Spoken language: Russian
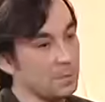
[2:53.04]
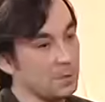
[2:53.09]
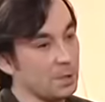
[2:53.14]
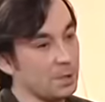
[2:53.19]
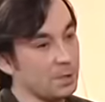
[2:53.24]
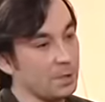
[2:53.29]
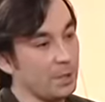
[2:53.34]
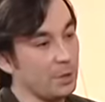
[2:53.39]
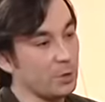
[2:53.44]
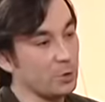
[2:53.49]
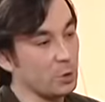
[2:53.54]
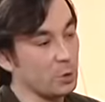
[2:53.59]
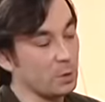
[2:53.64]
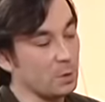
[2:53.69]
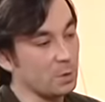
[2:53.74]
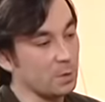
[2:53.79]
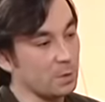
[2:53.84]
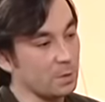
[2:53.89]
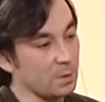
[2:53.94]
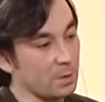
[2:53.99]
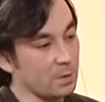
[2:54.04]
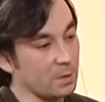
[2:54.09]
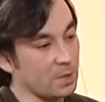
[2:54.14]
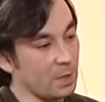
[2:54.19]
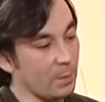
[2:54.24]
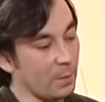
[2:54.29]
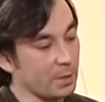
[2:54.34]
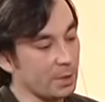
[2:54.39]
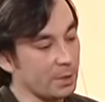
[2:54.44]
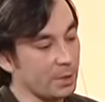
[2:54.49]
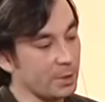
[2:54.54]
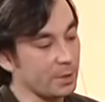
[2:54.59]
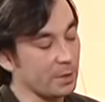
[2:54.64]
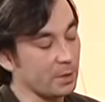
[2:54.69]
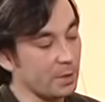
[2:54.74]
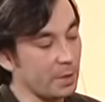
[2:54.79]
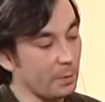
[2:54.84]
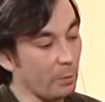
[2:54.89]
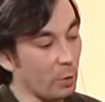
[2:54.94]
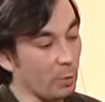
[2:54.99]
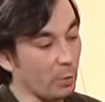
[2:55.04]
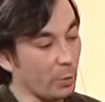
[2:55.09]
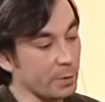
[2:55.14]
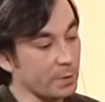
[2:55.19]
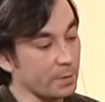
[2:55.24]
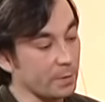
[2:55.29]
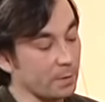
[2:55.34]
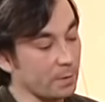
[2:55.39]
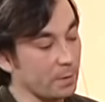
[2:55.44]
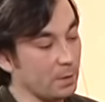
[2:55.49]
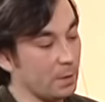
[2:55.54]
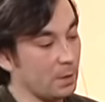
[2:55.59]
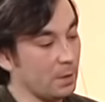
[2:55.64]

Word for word: Надеюсь, что сама Надежда не будет против.